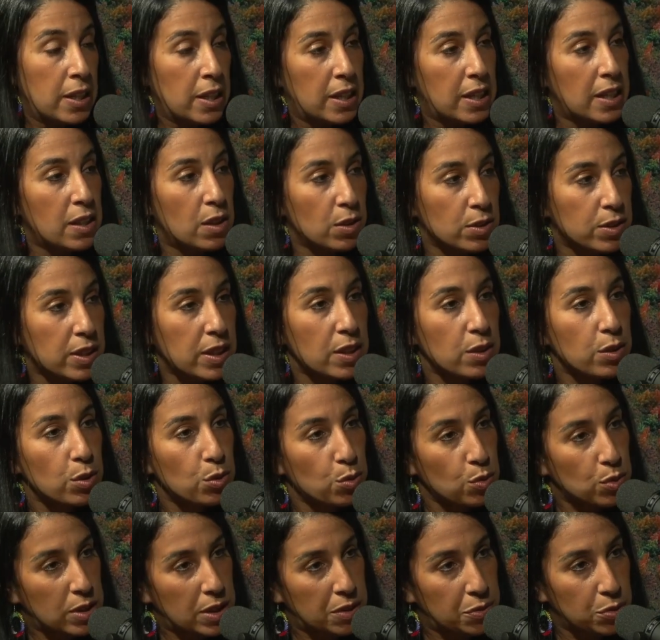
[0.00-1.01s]
Et l'entrée que
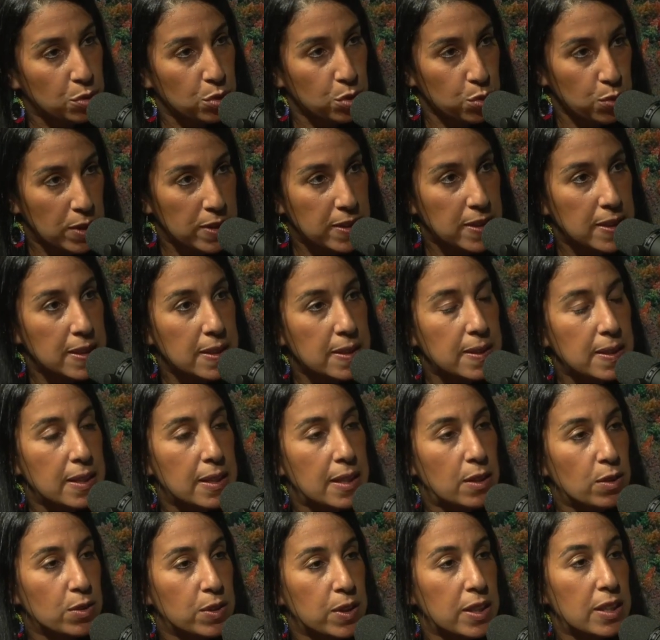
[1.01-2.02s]
nous avons choisie, c'est
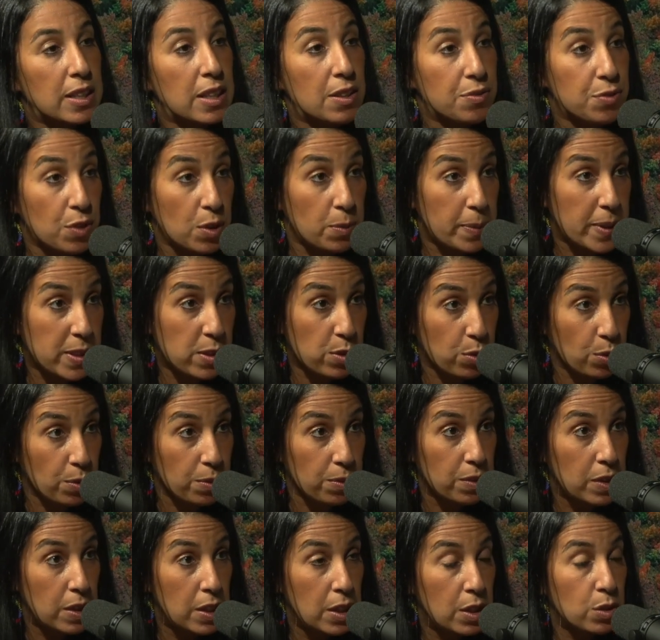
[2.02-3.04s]
l'entrée de la formation.
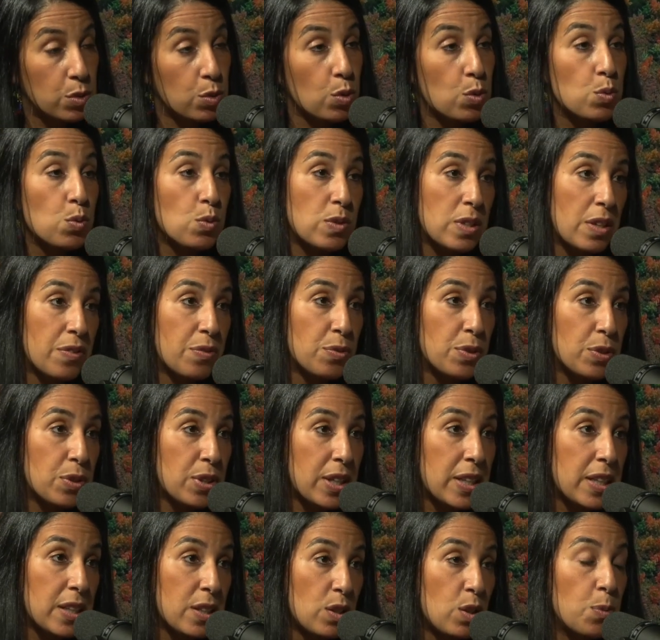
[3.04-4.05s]
Donc nous avons
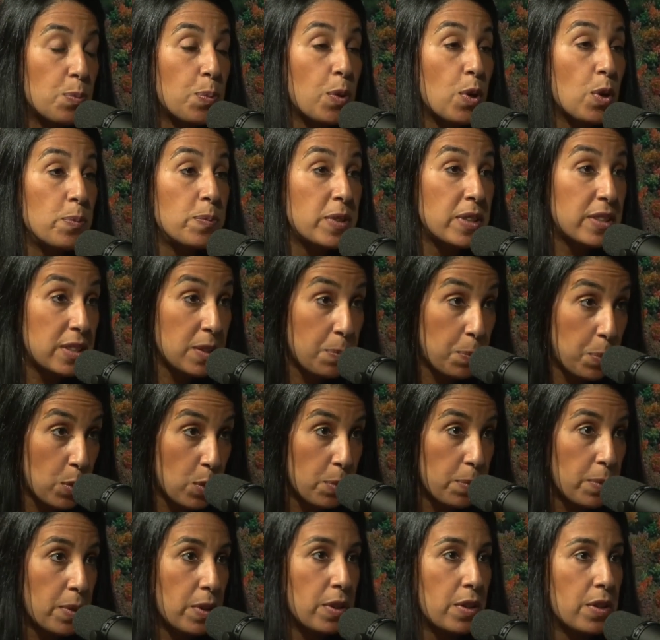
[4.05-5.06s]
créé le premier
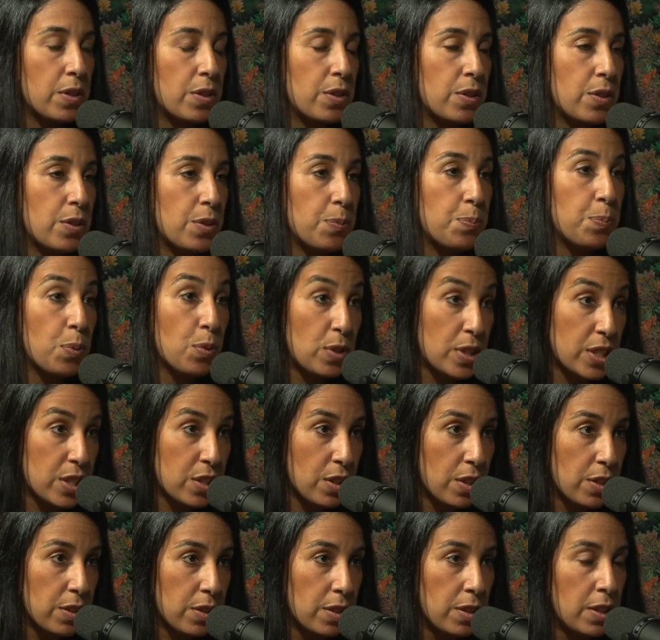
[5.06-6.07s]
diplôme pour les
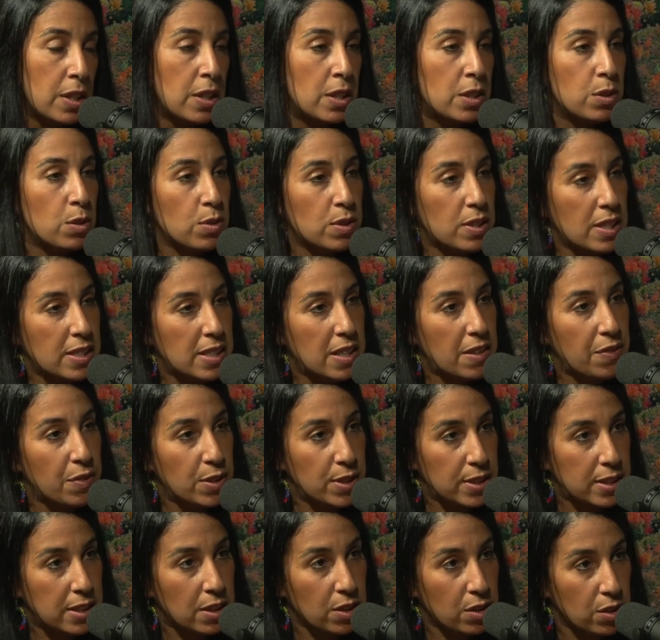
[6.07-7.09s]
jeunes de 16 à
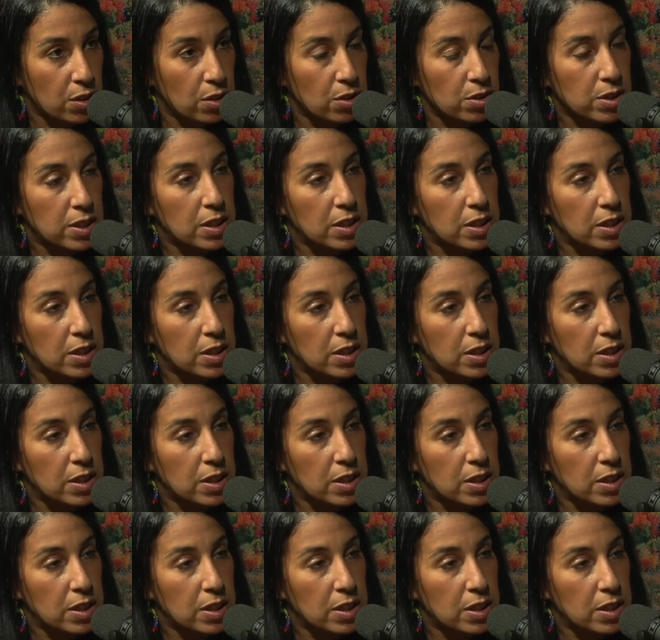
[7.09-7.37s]
25 ans.